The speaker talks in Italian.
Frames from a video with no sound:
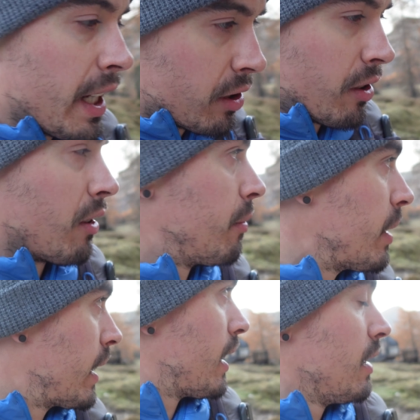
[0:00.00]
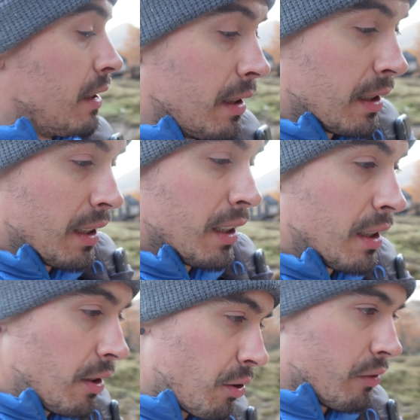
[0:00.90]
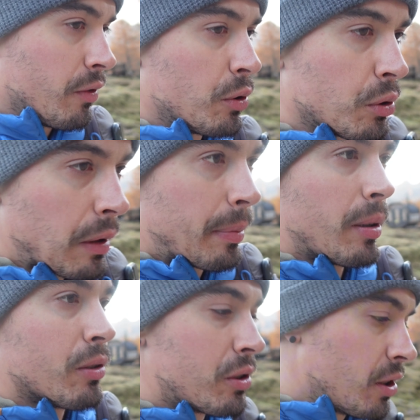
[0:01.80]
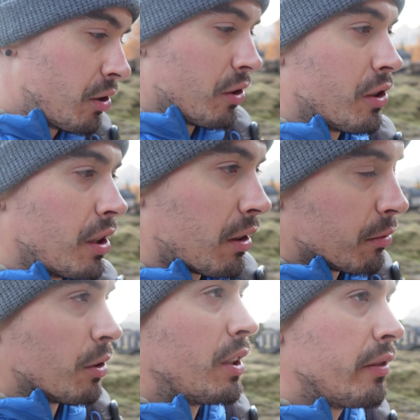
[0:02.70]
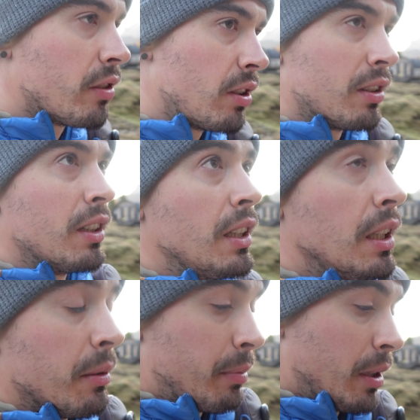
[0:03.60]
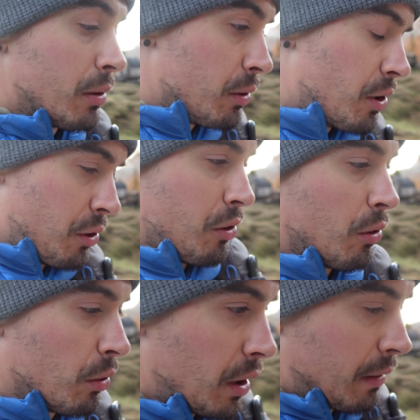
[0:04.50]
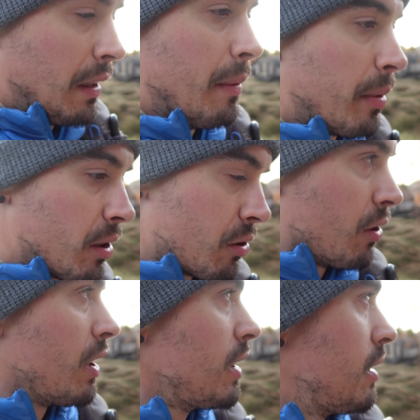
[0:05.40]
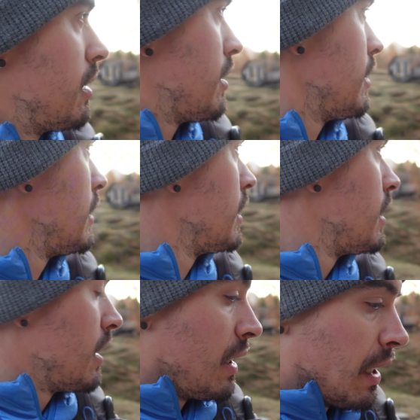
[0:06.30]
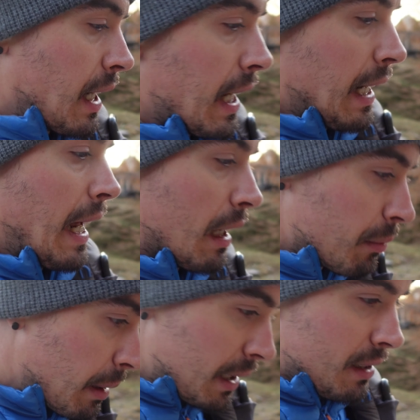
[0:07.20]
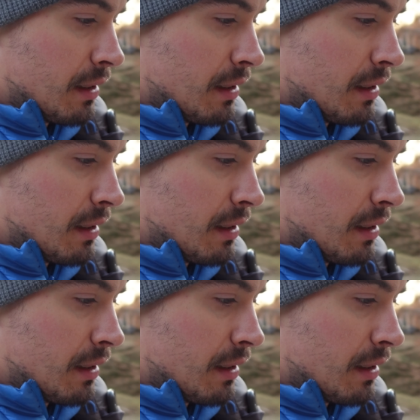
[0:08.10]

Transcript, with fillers: esserlo perché io sono venuto qua per lo stesso esatto motivo per cui ci sono tutte quelle persone all'alba